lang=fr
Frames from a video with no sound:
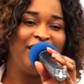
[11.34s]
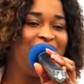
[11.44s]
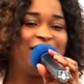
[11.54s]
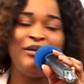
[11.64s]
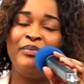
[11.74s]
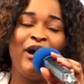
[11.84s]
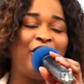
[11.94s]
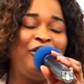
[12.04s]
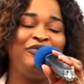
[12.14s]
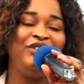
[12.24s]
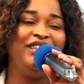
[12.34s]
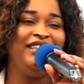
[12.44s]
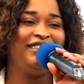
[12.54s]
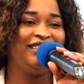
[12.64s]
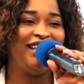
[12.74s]
C'est pas encore
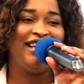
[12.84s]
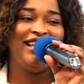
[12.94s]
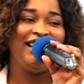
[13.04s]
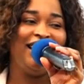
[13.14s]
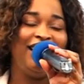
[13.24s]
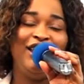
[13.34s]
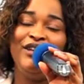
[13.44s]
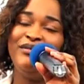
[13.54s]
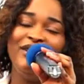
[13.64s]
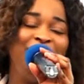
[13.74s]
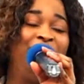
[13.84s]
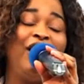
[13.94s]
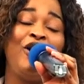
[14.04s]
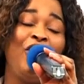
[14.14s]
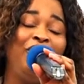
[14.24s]
fini. Il va
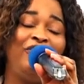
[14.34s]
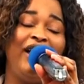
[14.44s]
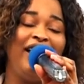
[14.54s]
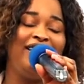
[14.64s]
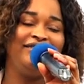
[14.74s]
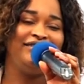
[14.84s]
encore faire.